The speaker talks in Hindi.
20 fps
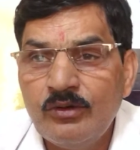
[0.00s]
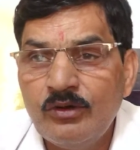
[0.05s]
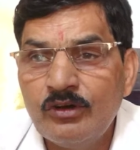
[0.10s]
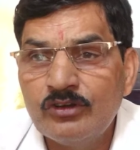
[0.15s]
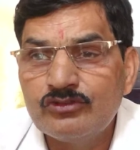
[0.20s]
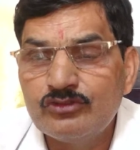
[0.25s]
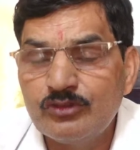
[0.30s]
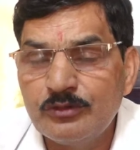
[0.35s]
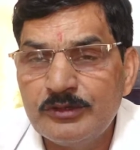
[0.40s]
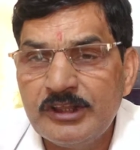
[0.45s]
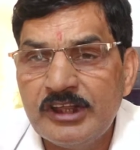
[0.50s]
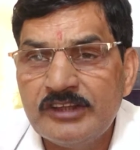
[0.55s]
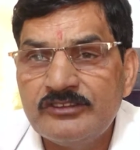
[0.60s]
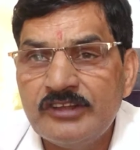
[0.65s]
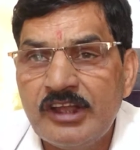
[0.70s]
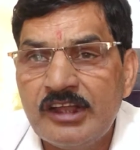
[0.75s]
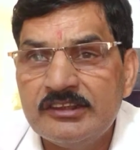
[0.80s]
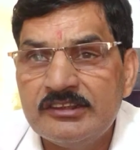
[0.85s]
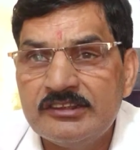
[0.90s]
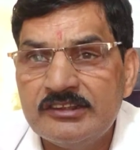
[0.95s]
और सुविधा
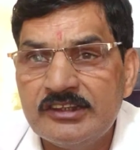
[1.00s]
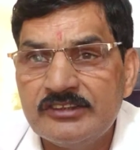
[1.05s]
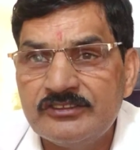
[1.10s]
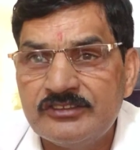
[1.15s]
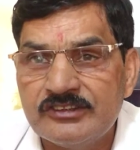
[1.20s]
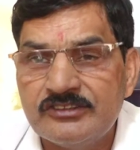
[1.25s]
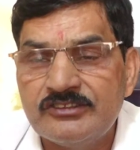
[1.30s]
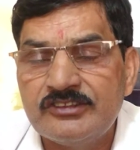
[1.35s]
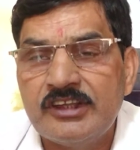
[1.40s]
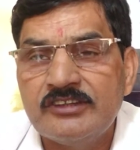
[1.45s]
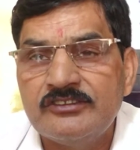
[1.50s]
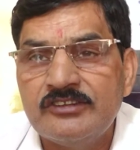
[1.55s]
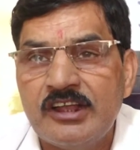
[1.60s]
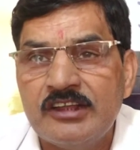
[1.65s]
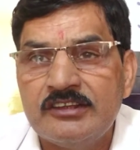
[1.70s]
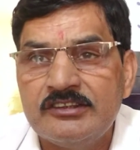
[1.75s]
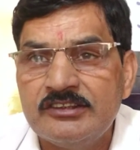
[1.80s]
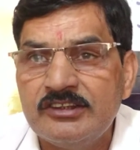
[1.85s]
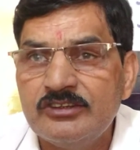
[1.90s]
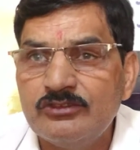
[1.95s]
चाहती है शिक्षा
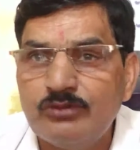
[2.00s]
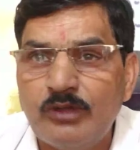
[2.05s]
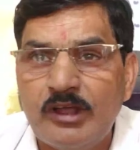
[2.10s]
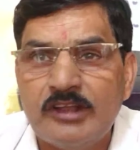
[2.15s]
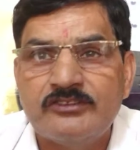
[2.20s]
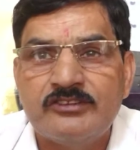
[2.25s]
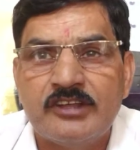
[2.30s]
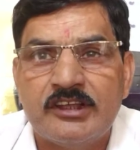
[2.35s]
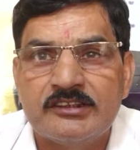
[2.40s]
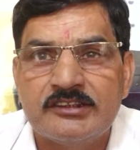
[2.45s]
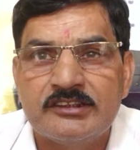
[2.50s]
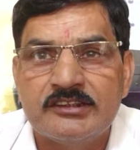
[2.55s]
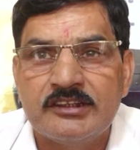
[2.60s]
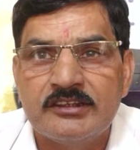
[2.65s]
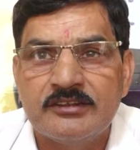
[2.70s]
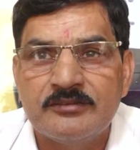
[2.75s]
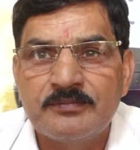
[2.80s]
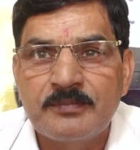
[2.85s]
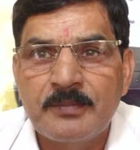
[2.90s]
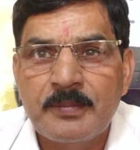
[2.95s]
चाहती है स्वास्थ्य चाहती
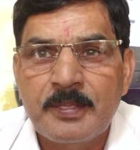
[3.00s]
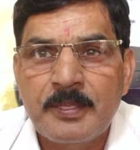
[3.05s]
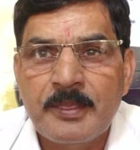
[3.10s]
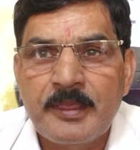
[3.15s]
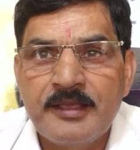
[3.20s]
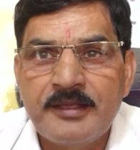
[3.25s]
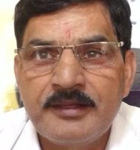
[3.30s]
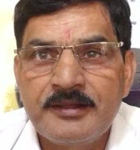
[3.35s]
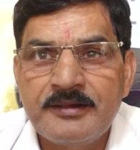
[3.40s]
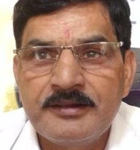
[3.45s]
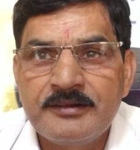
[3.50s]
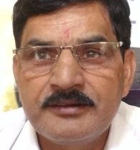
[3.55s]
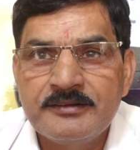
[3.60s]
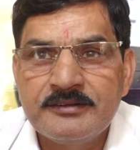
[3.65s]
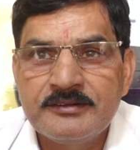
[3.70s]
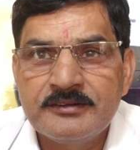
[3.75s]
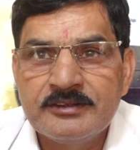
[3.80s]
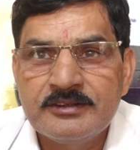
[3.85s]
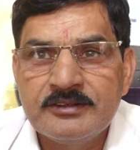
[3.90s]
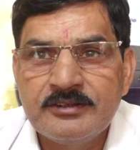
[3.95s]
है
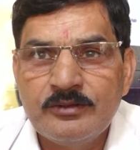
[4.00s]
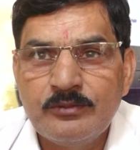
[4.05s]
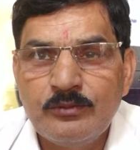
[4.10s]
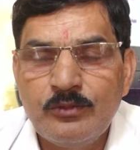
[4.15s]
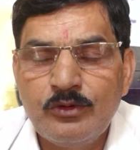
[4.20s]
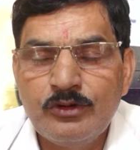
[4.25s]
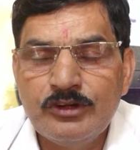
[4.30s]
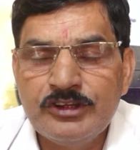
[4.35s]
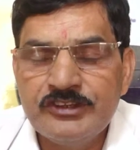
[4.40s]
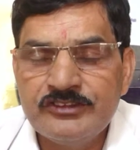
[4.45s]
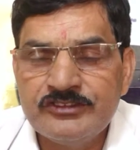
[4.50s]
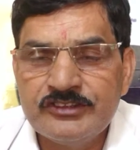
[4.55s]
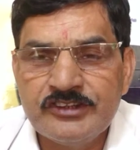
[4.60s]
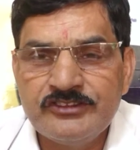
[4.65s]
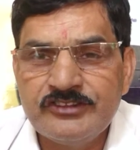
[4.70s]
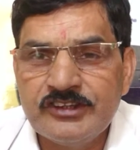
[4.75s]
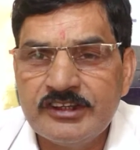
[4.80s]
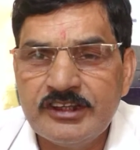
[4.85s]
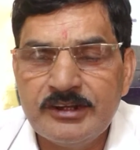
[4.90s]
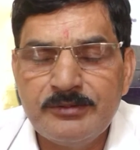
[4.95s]
वो इसके
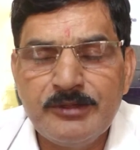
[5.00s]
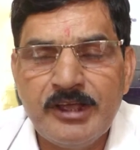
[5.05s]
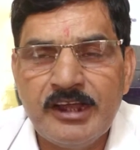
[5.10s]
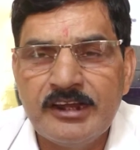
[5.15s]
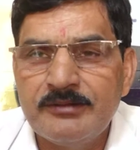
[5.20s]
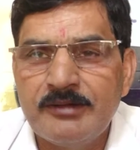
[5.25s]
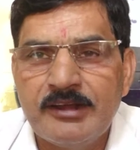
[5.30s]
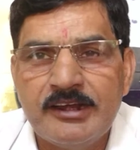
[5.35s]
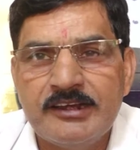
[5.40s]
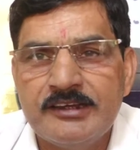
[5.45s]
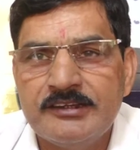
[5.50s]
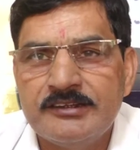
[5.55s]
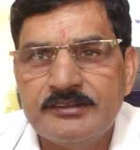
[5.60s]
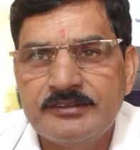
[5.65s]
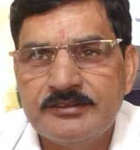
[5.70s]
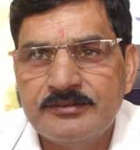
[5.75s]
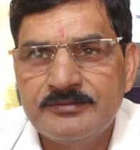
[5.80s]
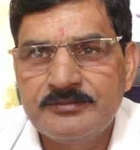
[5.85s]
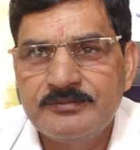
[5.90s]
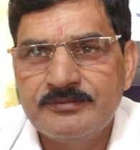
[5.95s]
चक्कर में आने वाली
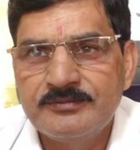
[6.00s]
नहीं